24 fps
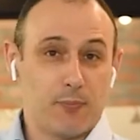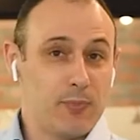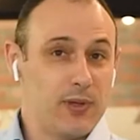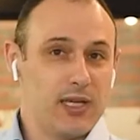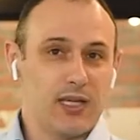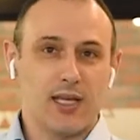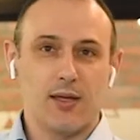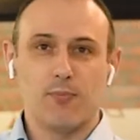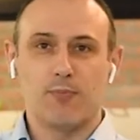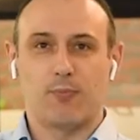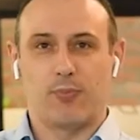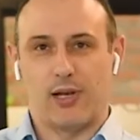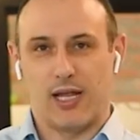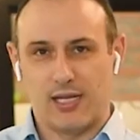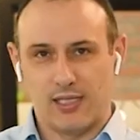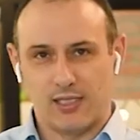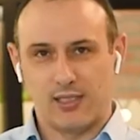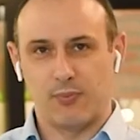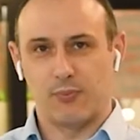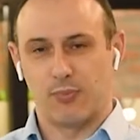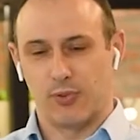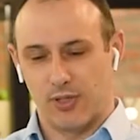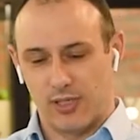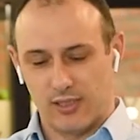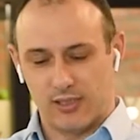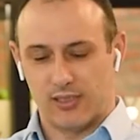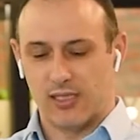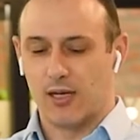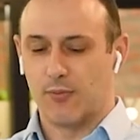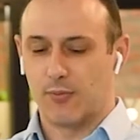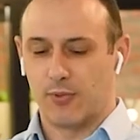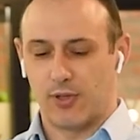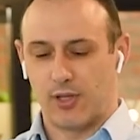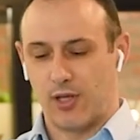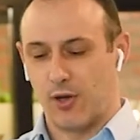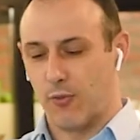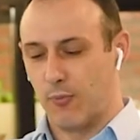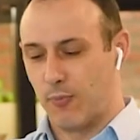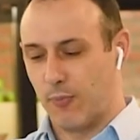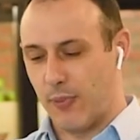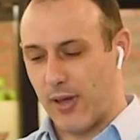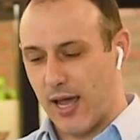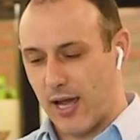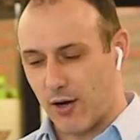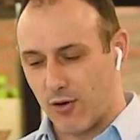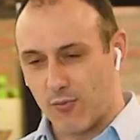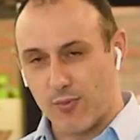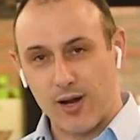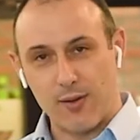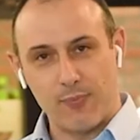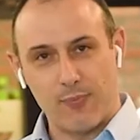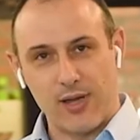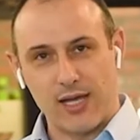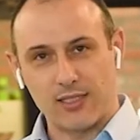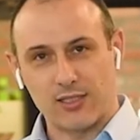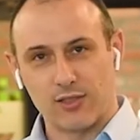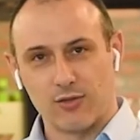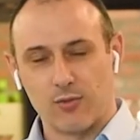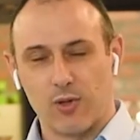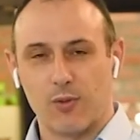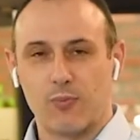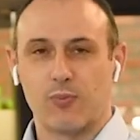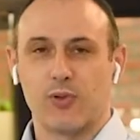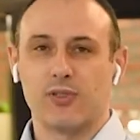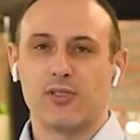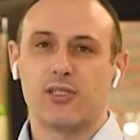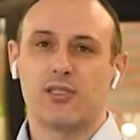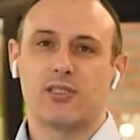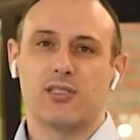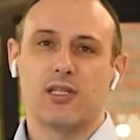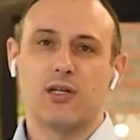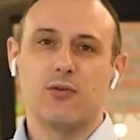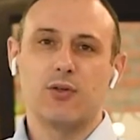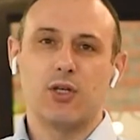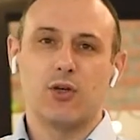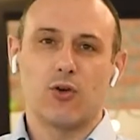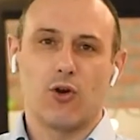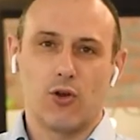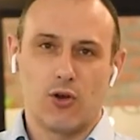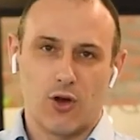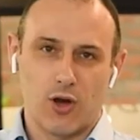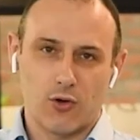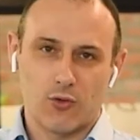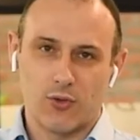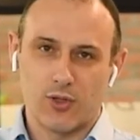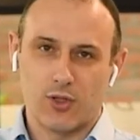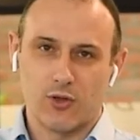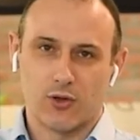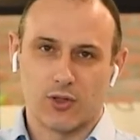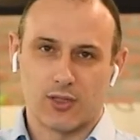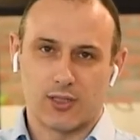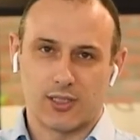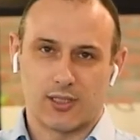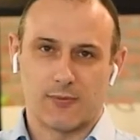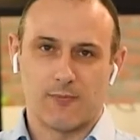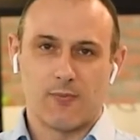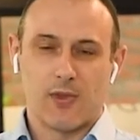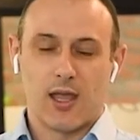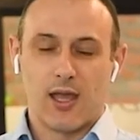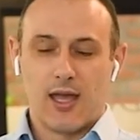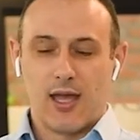pick and place, por exemplo, que eu pego uma peça numa posição e coloco em outra.